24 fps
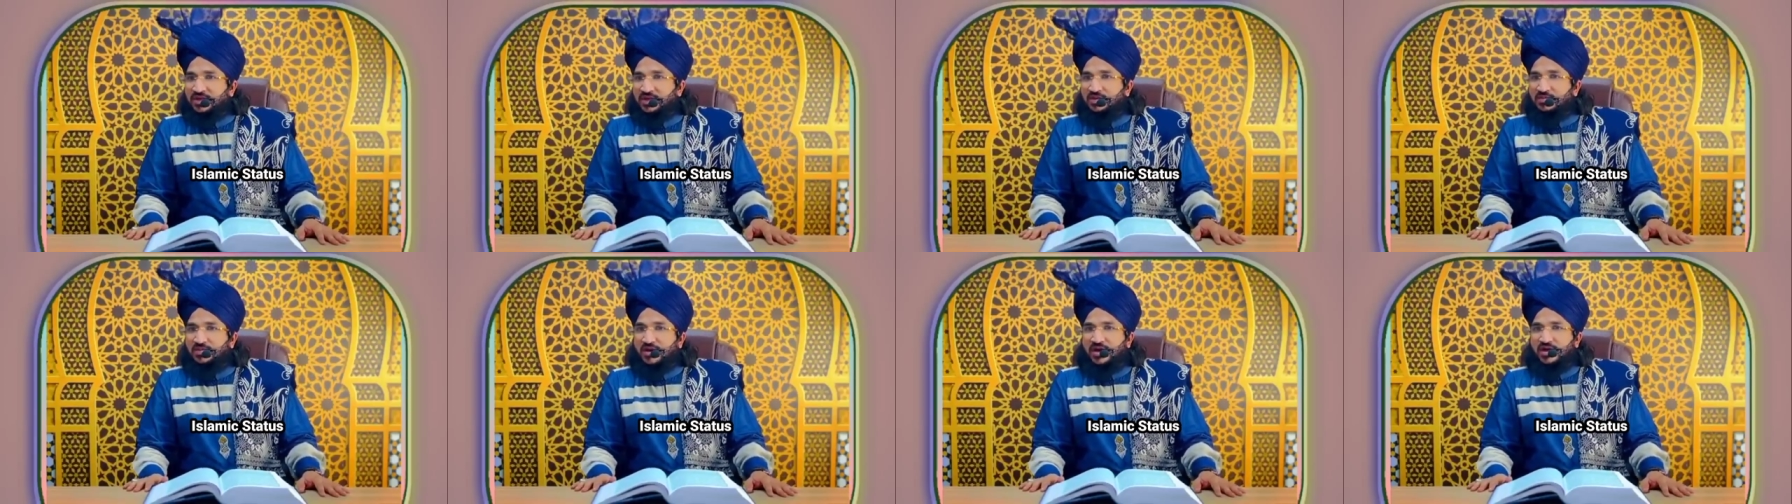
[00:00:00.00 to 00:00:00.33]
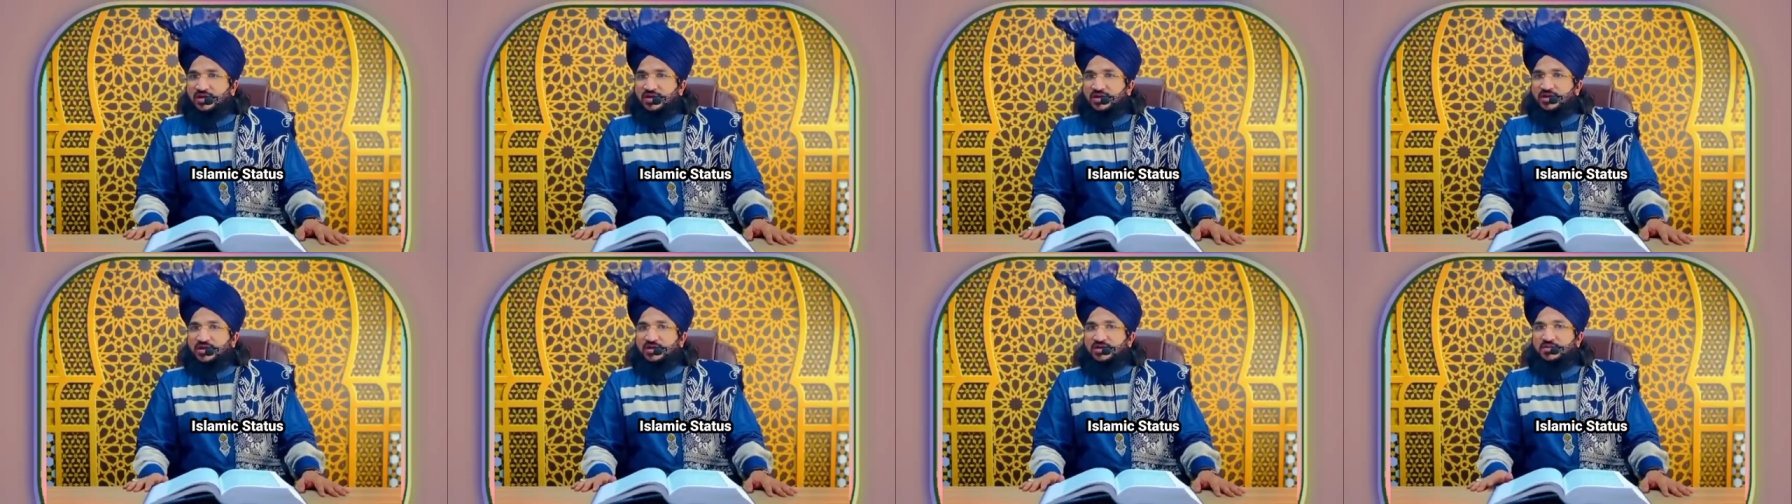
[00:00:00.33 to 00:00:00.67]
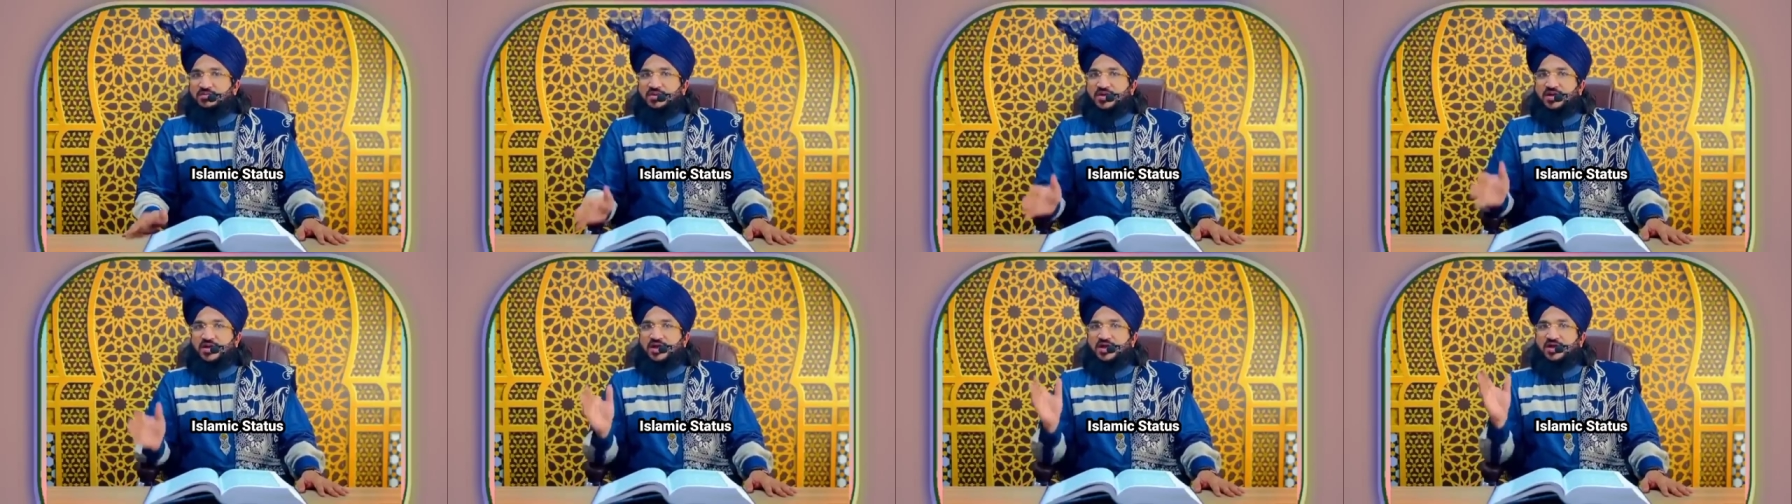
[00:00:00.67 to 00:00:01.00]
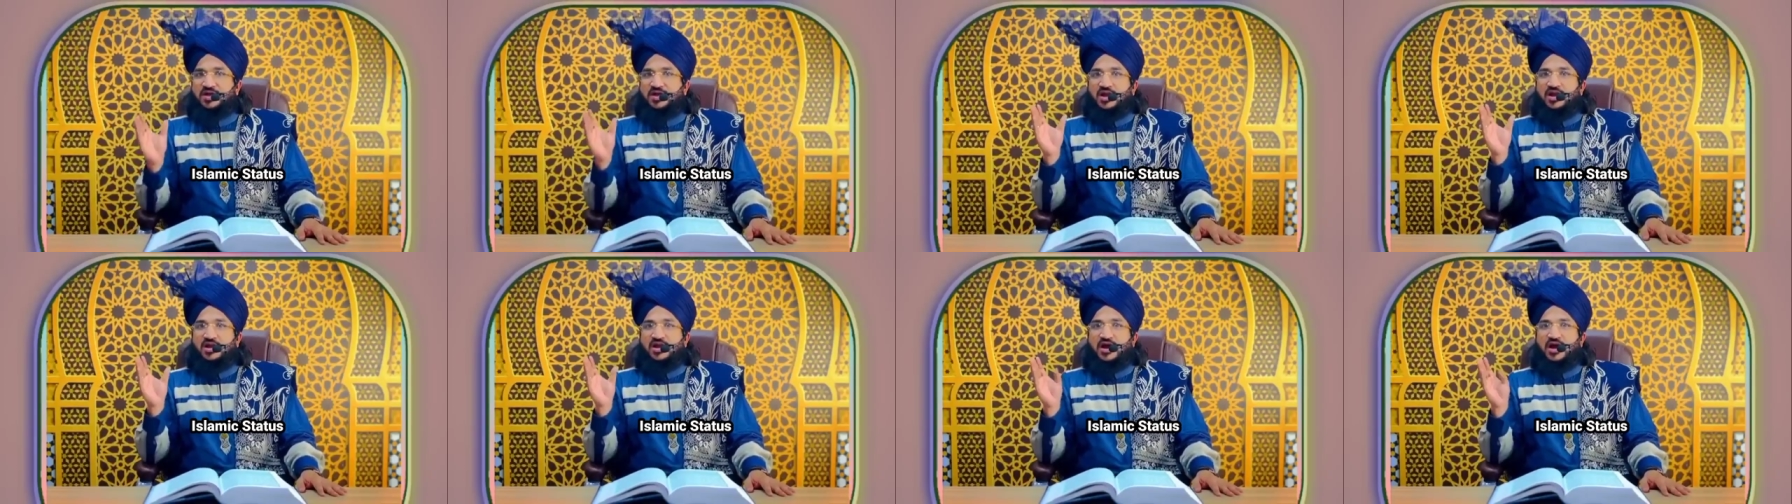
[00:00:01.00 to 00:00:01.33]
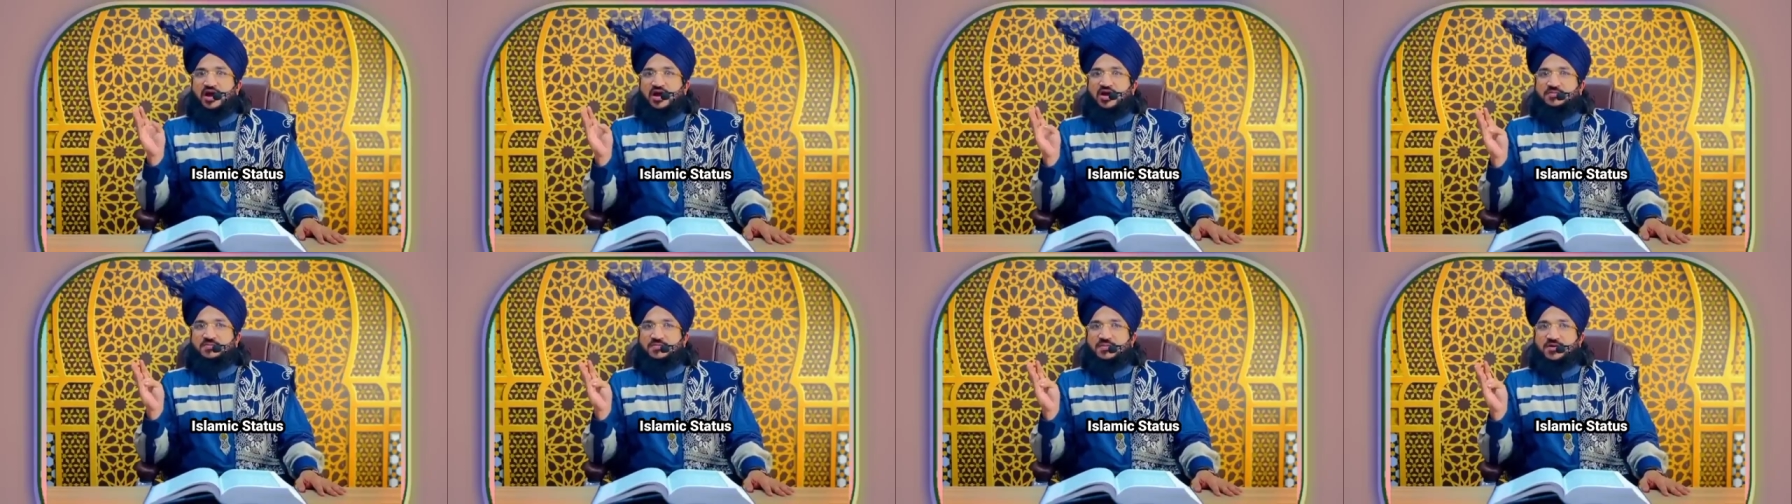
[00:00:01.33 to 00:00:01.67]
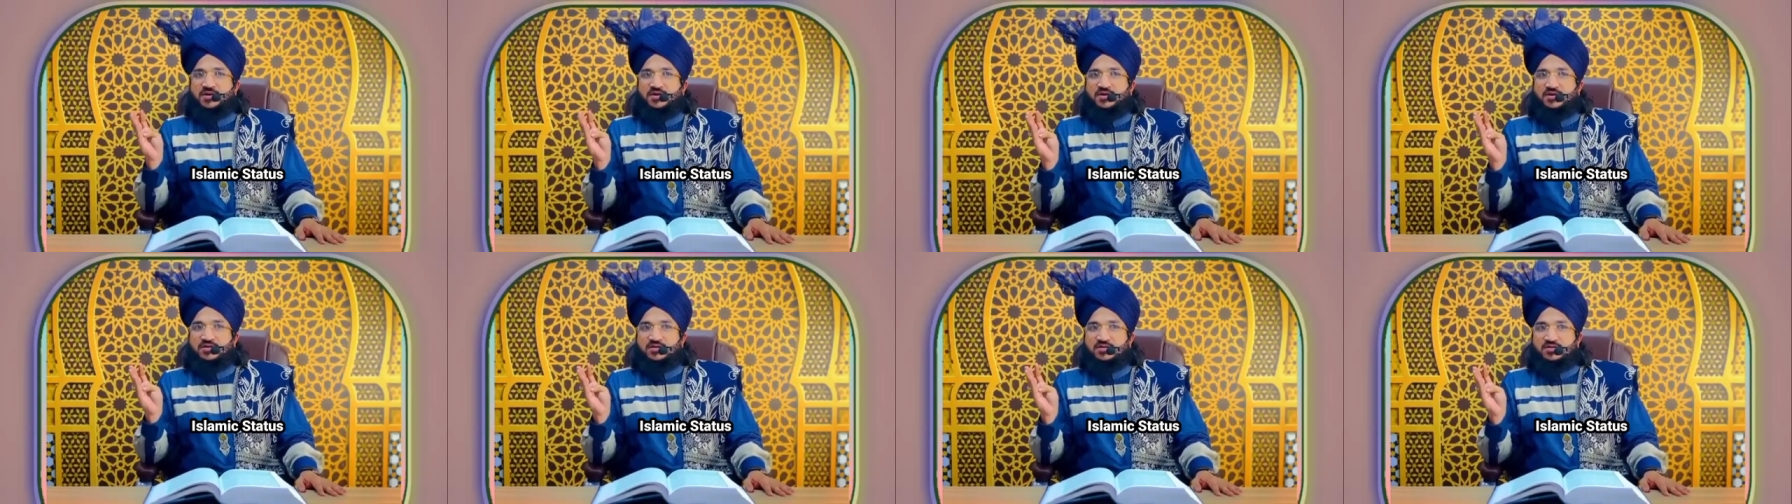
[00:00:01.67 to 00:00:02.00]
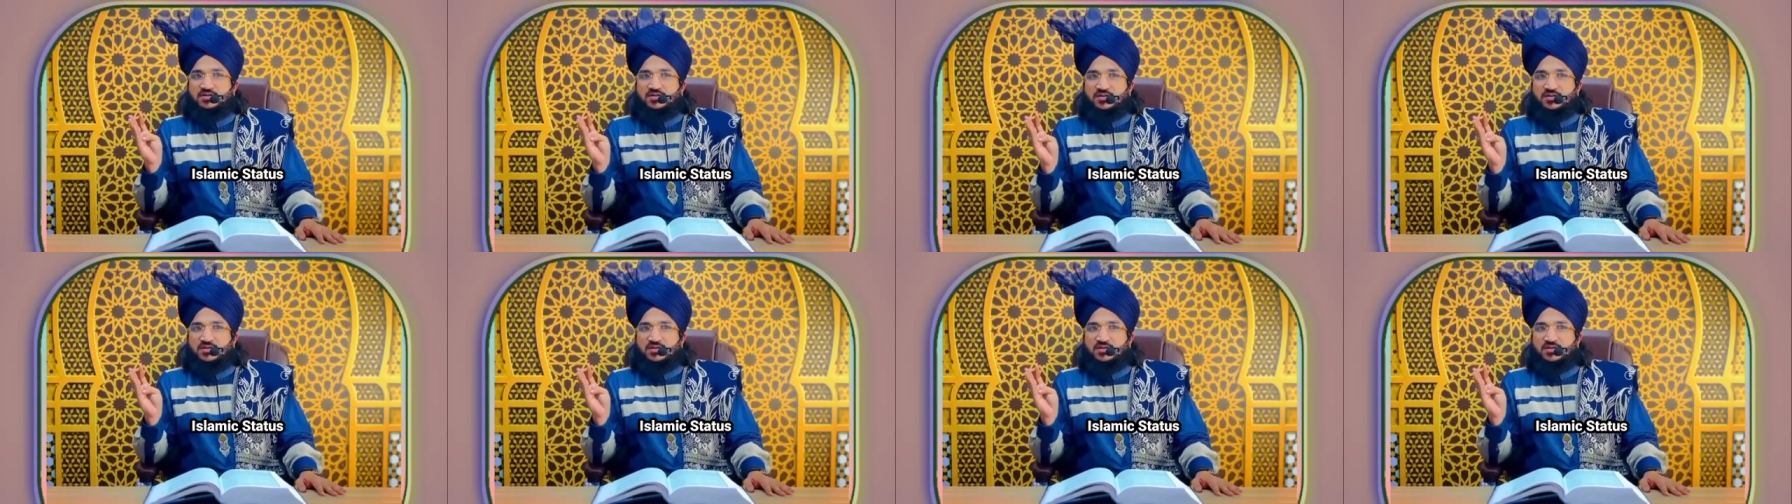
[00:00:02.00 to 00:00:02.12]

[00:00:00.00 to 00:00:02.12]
ईमान है नंबर एक अल्लाह पर